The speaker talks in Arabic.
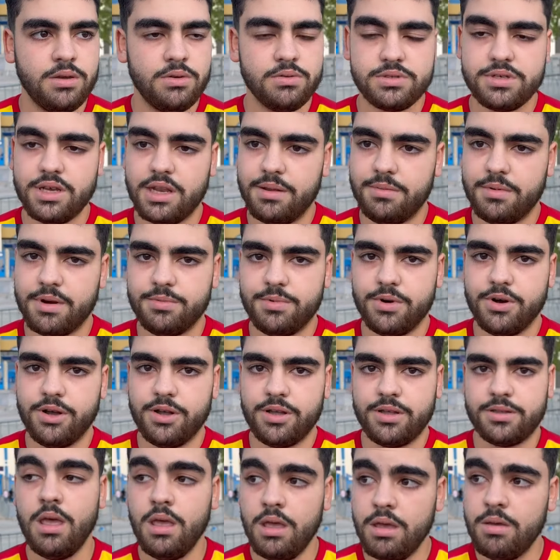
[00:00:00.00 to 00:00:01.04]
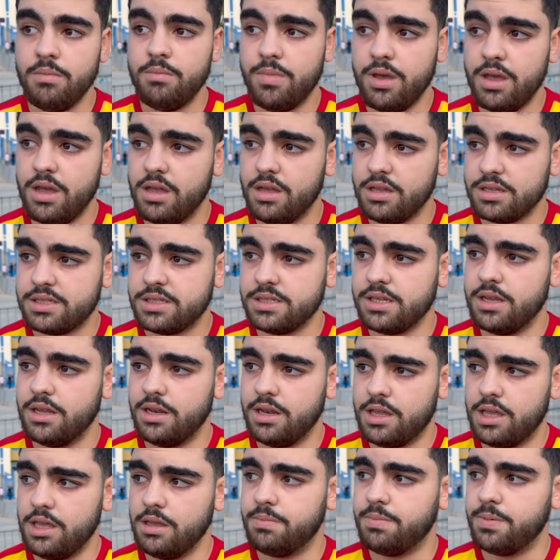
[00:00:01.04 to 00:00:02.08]
وان شاء الله مربح باهي السنه
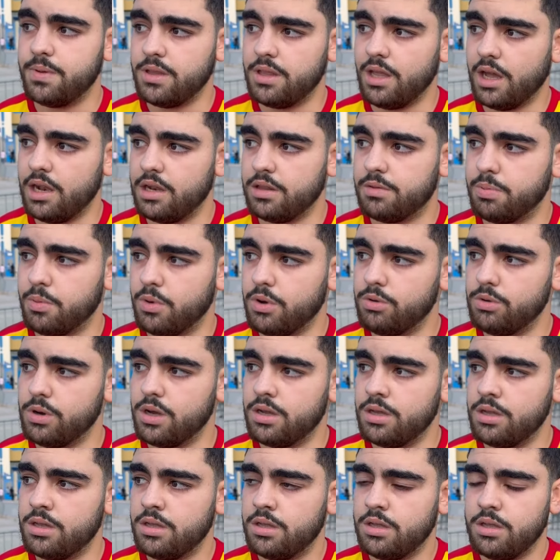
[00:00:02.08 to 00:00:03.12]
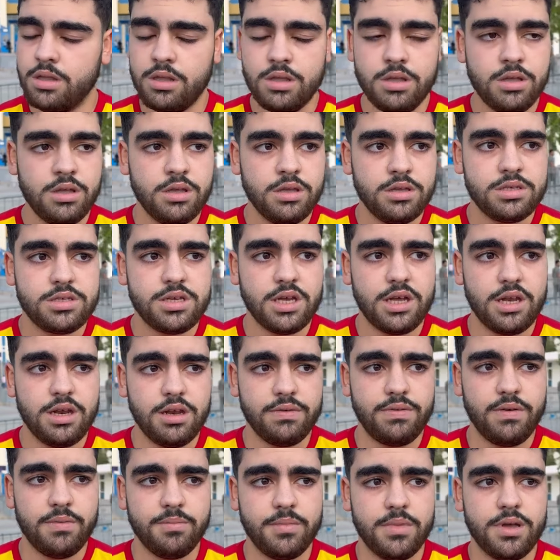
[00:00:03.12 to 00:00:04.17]
الكيب دخلت بقوه ان شاء الله
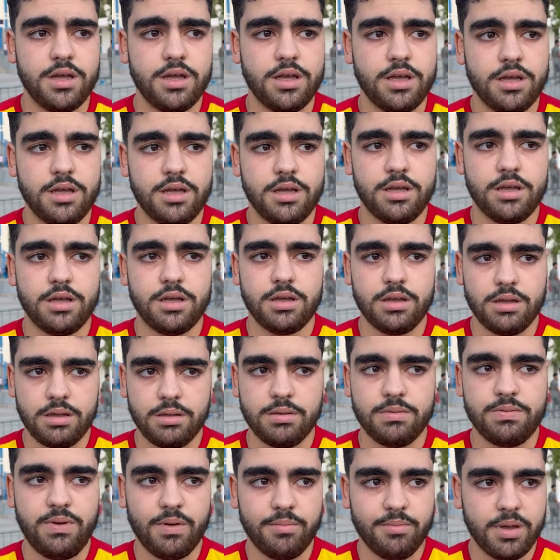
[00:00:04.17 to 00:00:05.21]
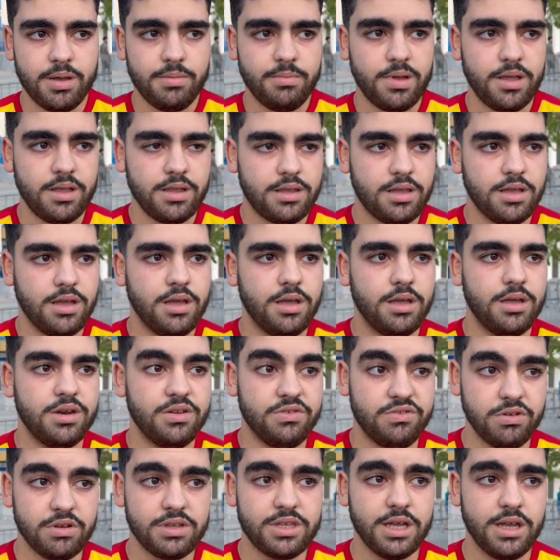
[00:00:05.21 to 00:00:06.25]
فما فما معناتها
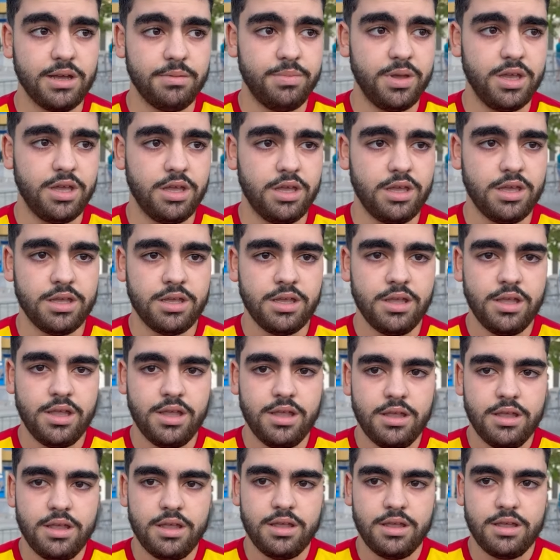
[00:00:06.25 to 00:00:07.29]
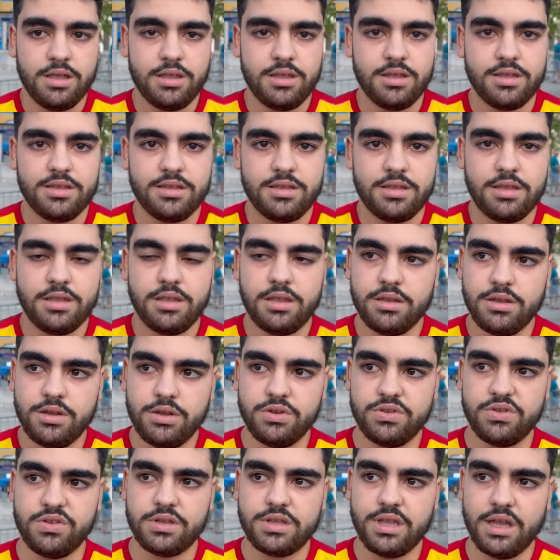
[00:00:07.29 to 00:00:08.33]
ريزولتا باهي
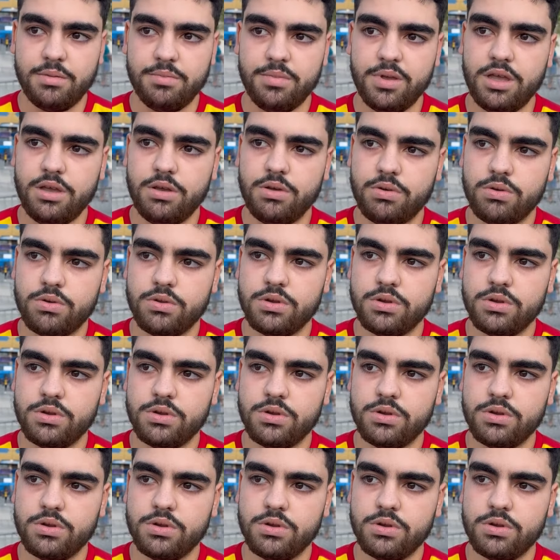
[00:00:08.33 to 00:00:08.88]
بريزولتا بي